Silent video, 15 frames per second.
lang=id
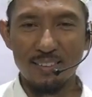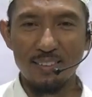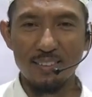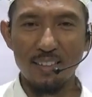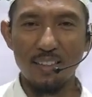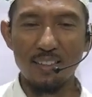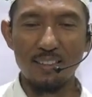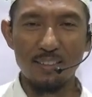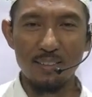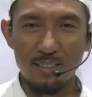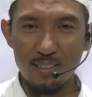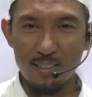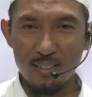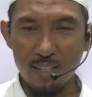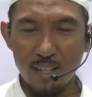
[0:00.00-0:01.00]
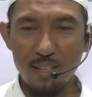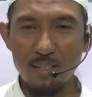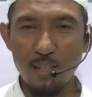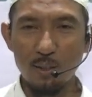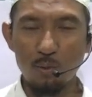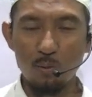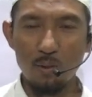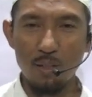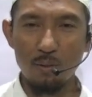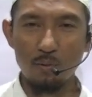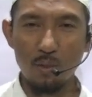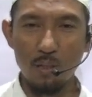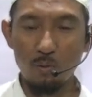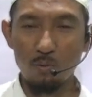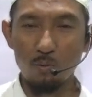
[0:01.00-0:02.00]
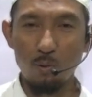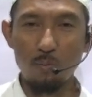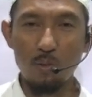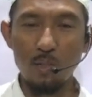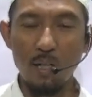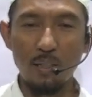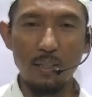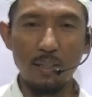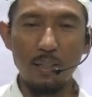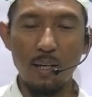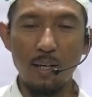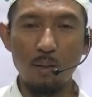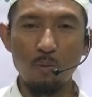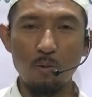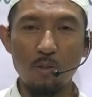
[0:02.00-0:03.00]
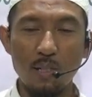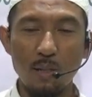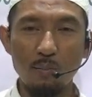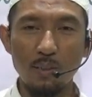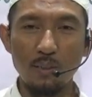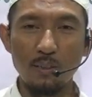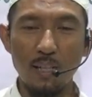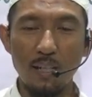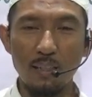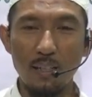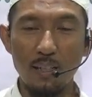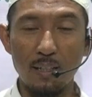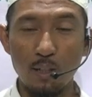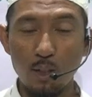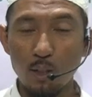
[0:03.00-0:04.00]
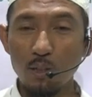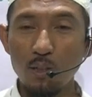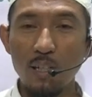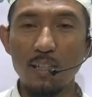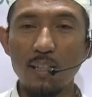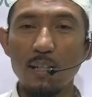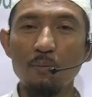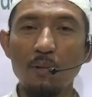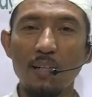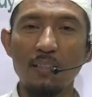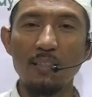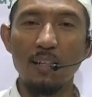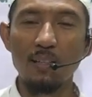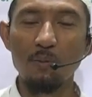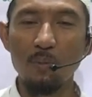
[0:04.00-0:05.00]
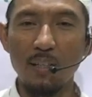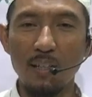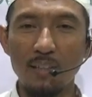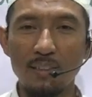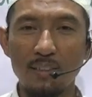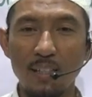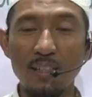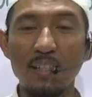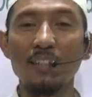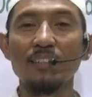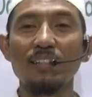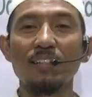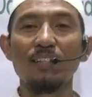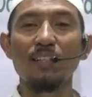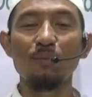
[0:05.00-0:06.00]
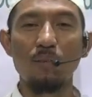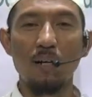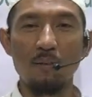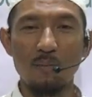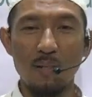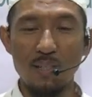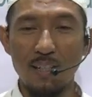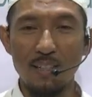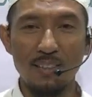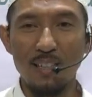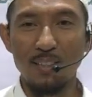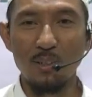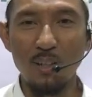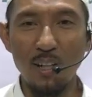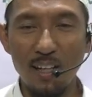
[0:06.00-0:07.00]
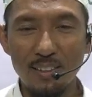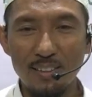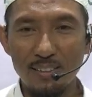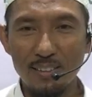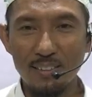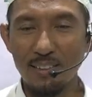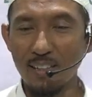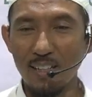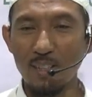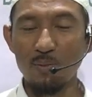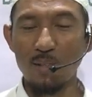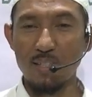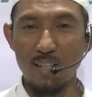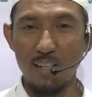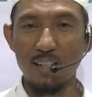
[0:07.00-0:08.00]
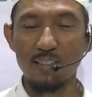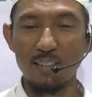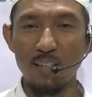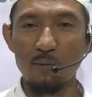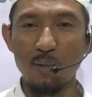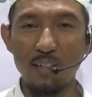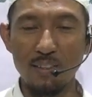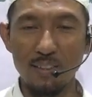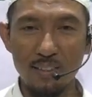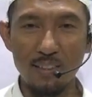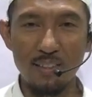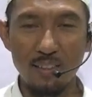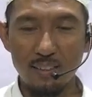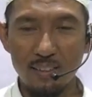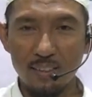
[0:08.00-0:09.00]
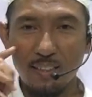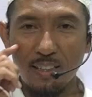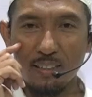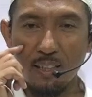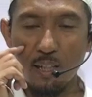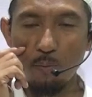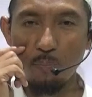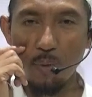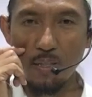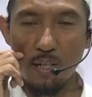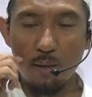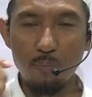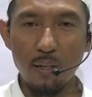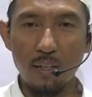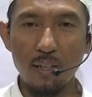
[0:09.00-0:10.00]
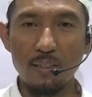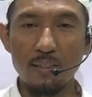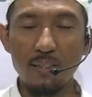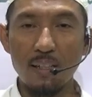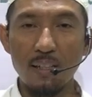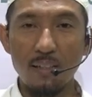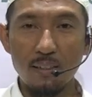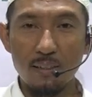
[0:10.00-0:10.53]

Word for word: yang salah satunya mungkin untuk menjaga keharmonisan bertetangga. Dia kirim hadiah kepada kita ya kita terima, masa kita tolak. Tidak ada masalah dalam hal ini. Ya terlepas apakah dia